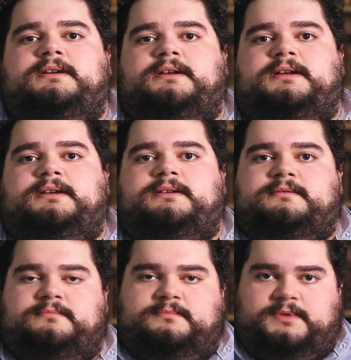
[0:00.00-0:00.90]
é,
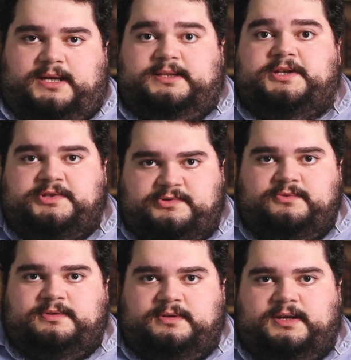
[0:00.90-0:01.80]

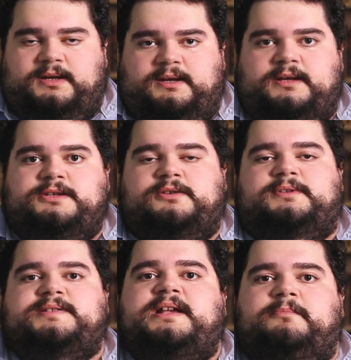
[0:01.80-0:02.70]
anexou a região
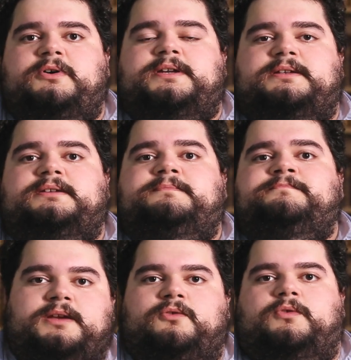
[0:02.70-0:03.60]
da Saboia, né?
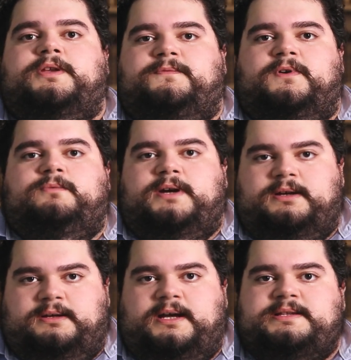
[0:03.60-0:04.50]
o que foi
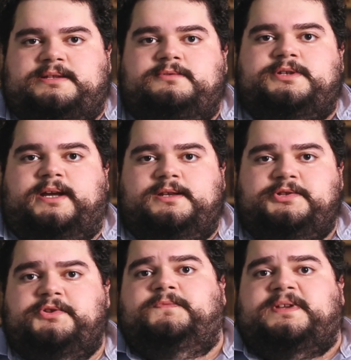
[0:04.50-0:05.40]
uma razão de
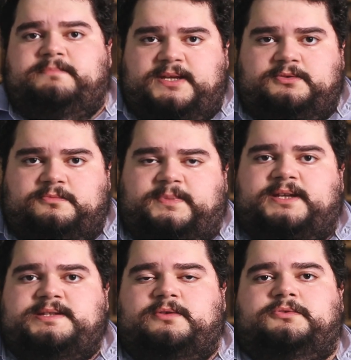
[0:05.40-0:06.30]
grande sofrimento
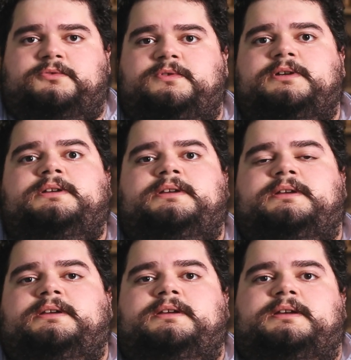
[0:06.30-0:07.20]
para esse autor,
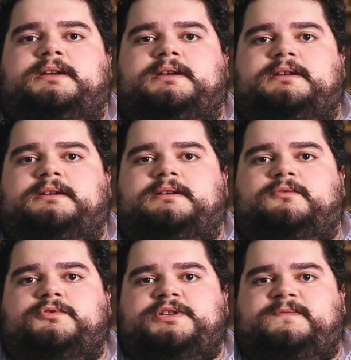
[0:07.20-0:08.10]
é,
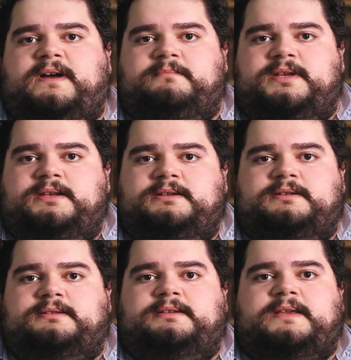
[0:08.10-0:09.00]
cuja
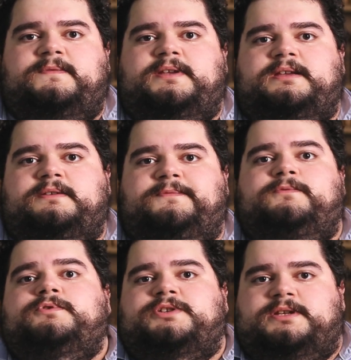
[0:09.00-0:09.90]
família teve que
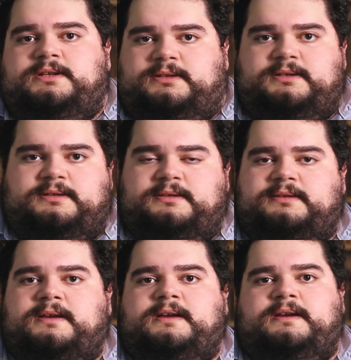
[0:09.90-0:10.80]
fugir, né? E